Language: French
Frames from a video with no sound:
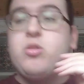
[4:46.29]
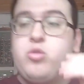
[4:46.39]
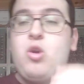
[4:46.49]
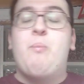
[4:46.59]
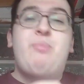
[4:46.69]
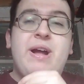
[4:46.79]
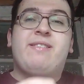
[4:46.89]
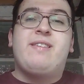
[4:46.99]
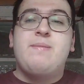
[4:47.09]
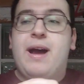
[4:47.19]
de
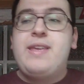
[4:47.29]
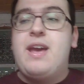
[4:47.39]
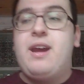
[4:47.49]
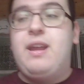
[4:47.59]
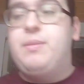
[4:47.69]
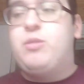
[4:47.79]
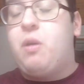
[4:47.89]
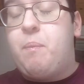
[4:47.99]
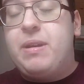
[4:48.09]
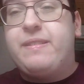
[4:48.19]
Benzema hier, l'ami.
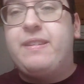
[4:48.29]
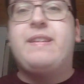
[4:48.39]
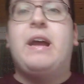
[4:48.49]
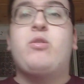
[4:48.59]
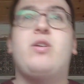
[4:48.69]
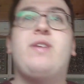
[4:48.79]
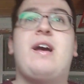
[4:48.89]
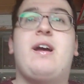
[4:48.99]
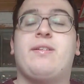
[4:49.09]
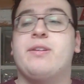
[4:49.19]
Sur penalty, c'était un truc de
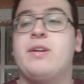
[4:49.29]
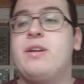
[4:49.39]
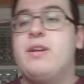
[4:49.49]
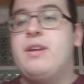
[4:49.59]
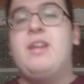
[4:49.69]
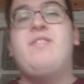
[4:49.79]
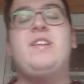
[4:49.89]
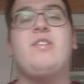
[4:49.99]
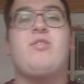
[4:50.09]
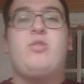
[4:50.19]
dingue. Et
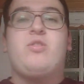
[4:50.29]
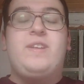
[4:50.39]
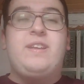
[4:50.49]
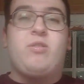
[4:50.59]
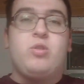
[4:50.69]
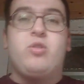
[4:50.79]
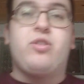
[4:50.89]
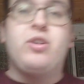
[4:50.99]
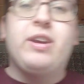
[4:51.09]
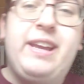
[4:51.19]
Vinicius,
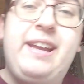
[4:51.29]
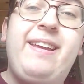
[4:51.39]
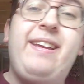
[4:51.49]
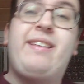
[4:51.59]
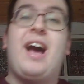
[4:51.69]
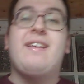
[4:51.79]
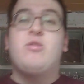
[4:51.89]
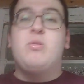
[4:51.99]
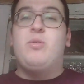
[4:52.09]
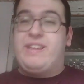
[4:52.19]
Vinicius, il, il, traçait
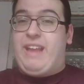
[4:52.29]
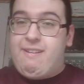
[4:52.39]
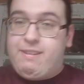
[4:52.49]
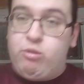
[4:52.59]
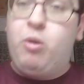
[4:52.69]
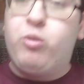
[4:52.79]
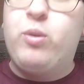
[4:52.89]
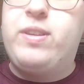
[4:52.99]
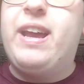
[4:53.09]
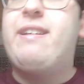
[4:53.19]
tout le monde, il traçait tout le monde,
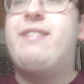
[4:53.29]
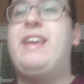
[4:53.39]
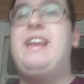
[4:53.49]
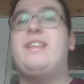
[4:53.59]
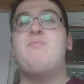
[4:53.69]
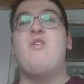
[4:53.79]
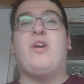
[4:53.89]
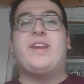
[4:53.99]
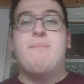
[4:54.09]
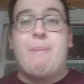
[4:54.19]
on dirait qu'il était plus
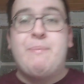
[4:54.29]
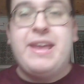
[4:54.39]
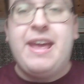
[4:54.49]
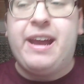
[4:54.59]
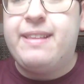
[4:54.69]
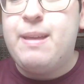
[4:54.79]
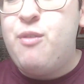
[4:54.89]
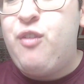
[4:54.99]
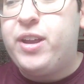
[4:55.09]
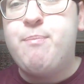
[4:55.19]
fort qu'Mbappé hier, il était
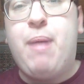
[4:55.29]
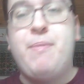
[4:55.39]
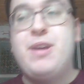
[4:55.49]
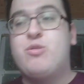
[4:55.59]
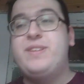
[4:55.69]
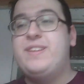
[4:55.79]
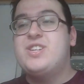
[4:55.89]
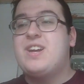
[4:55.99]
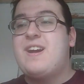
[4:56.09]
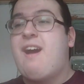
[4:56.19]
plus fort qu'Mbappé, je vous le dis
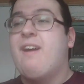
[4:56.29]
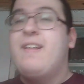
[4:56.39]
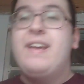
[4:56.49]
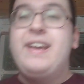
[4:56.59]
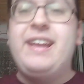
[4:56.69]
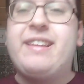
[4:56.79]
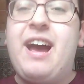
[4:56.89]
déjà Il